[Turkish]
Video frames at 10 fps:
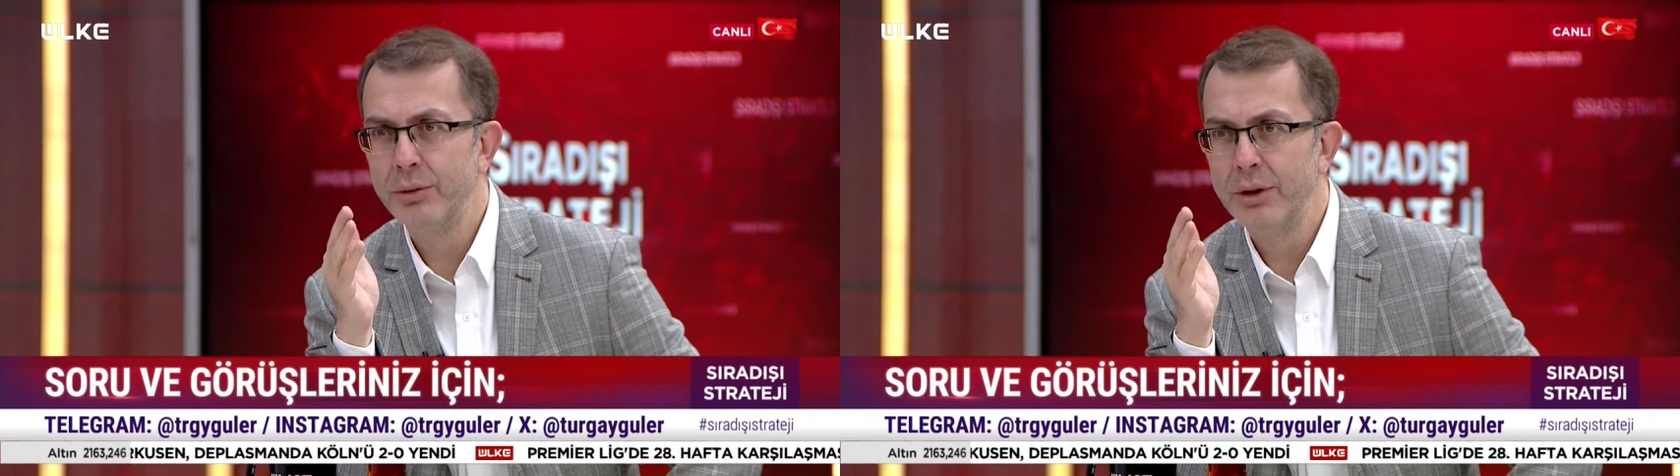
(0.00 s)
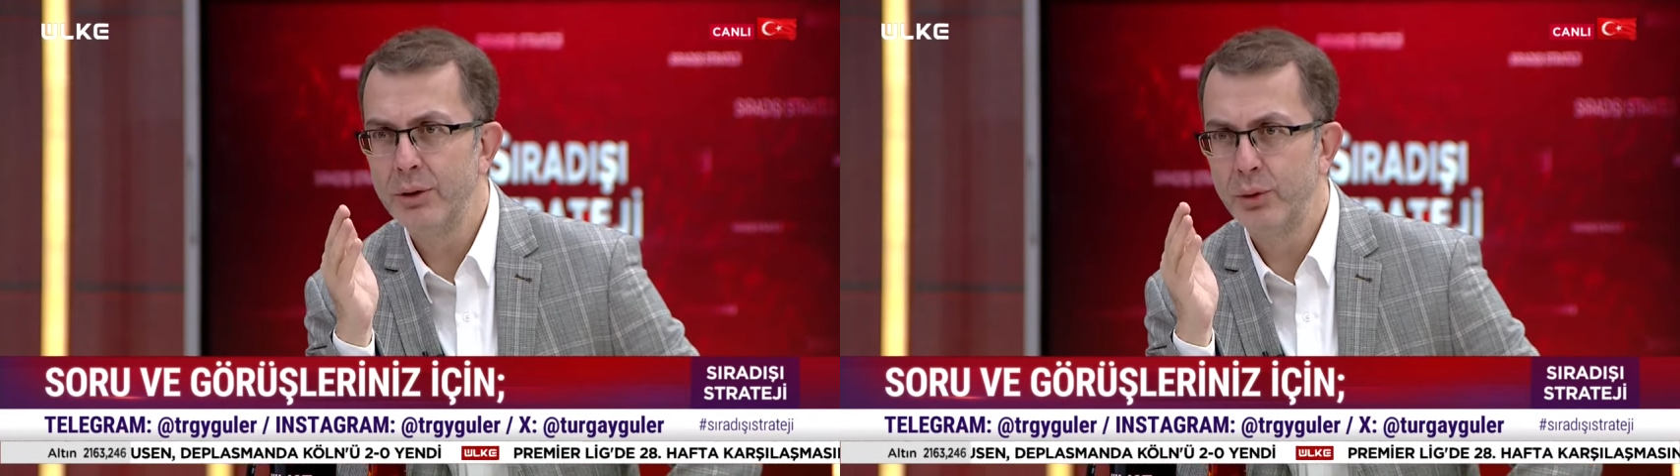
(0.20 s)

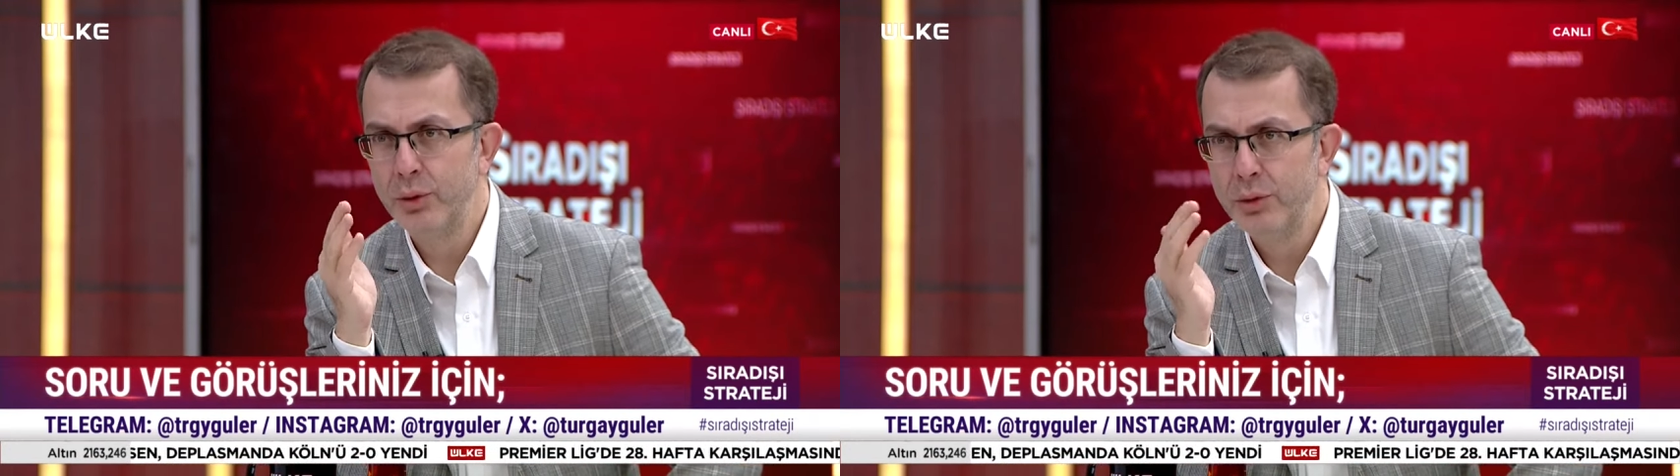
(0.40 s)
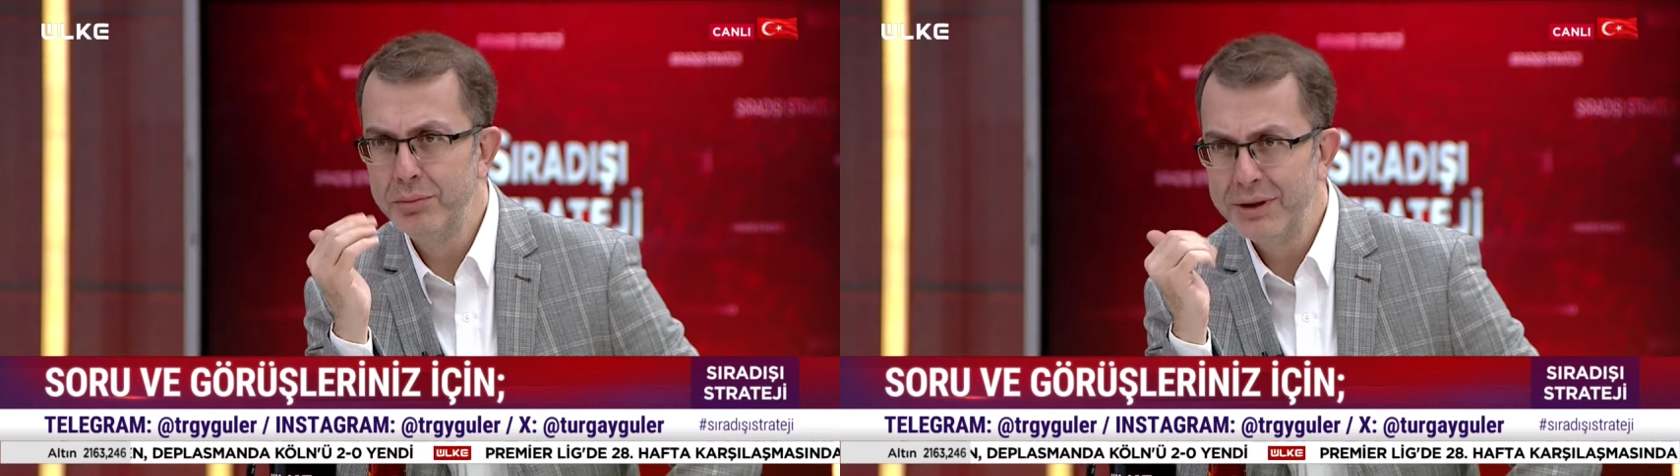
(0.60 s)
bunlar
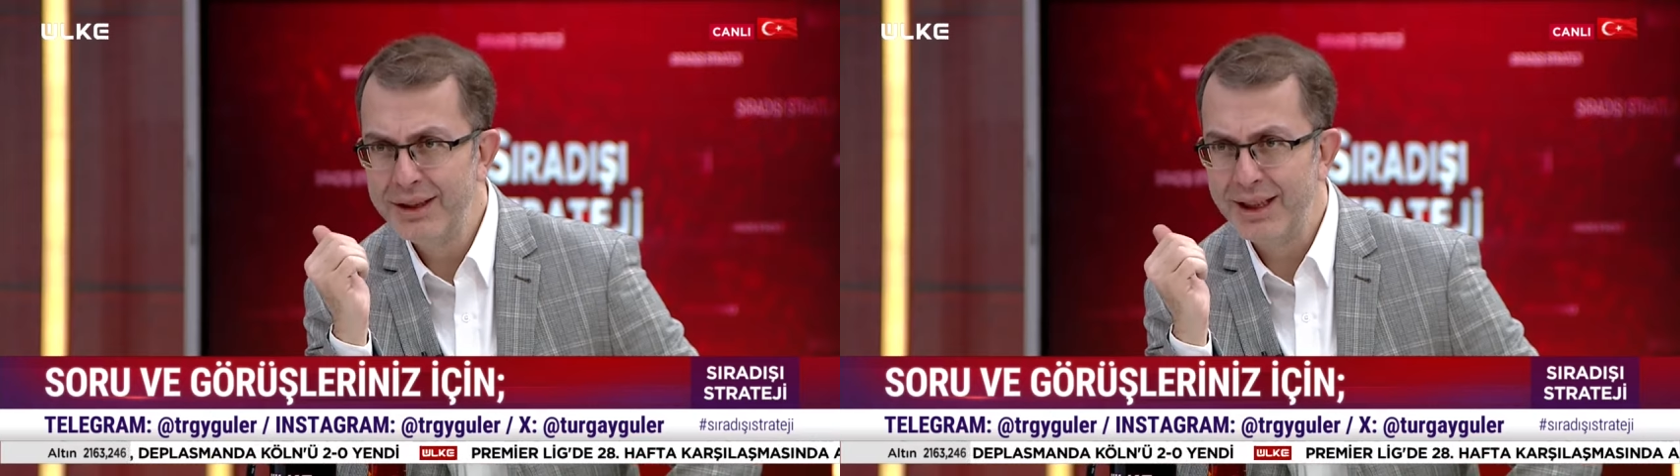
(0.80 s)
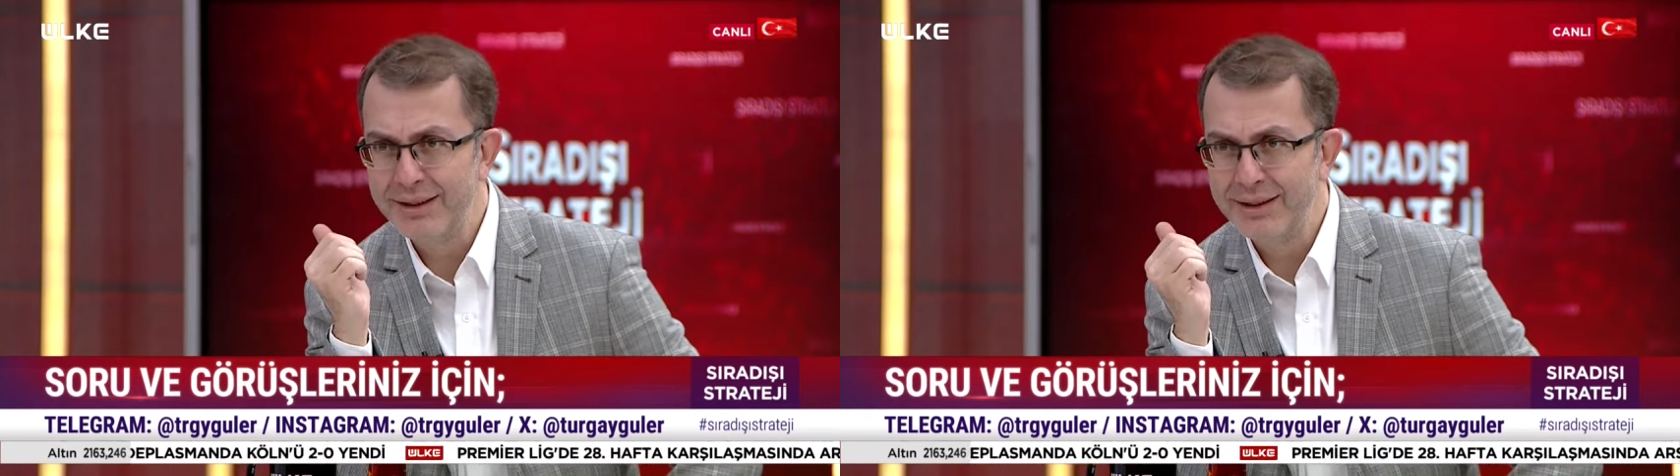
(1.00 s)
günün bir
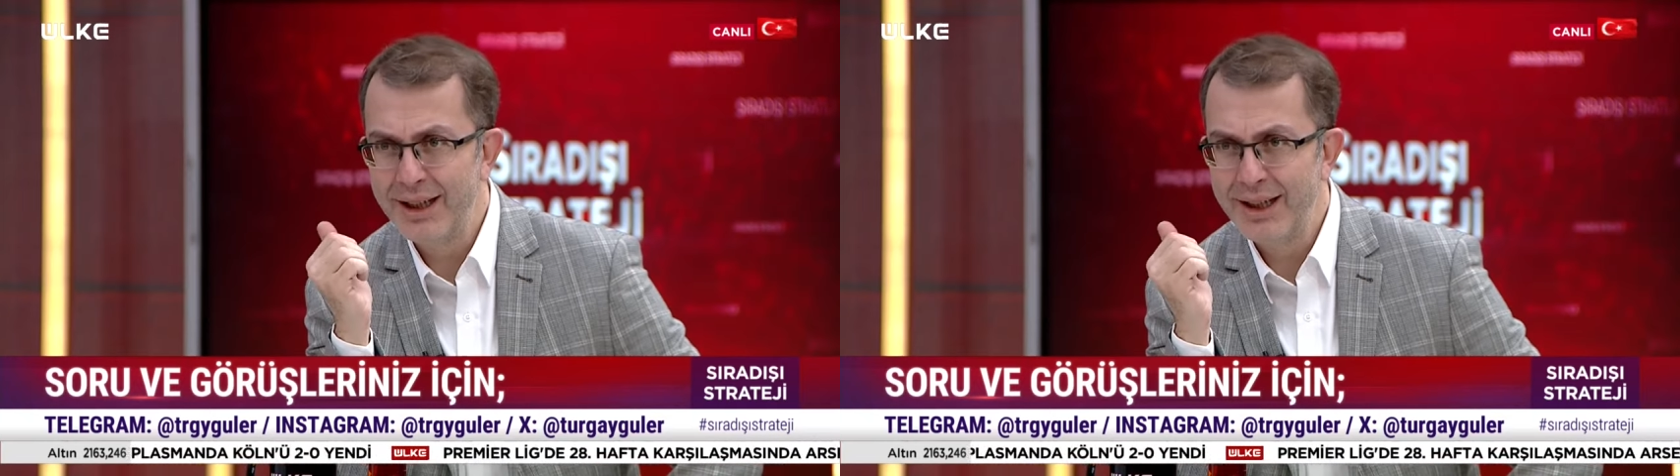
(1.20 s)
yerinde